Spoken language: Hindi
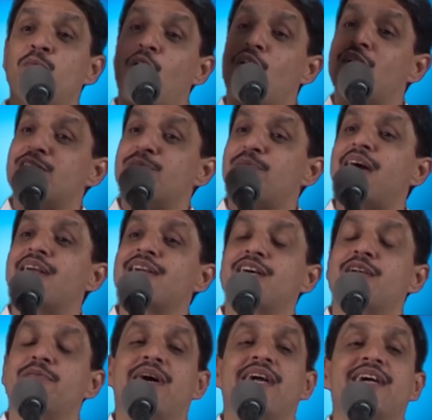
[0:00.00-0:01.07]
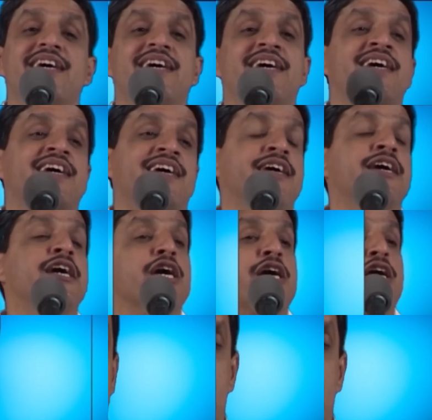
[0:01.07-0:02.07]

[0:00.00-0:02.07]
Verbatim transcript: मोक्ष मानकर बैठे हैं